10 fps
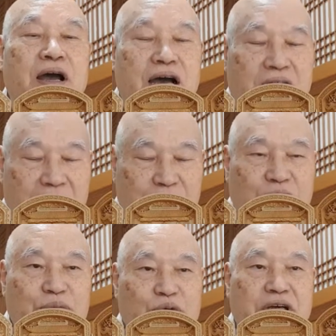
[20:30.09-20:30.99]

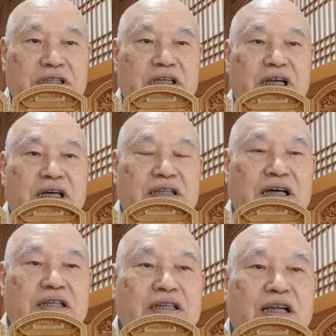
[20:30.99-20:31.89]
아무리 불가사의 하다
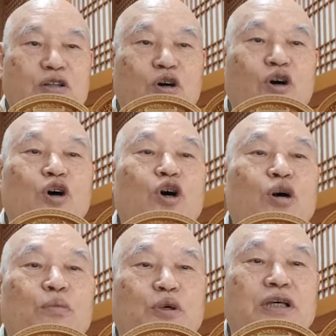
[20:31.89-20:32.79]
하더라도
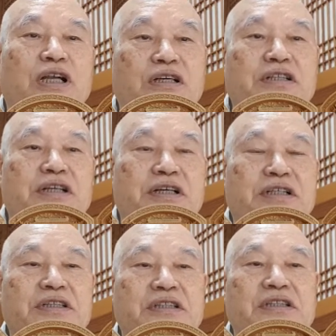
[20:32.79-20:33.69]
보살은
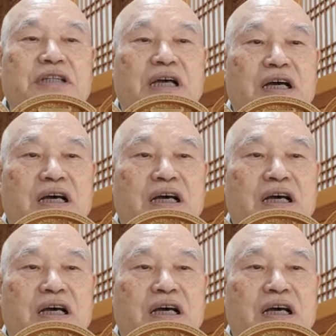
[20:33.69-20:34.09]
그것을 다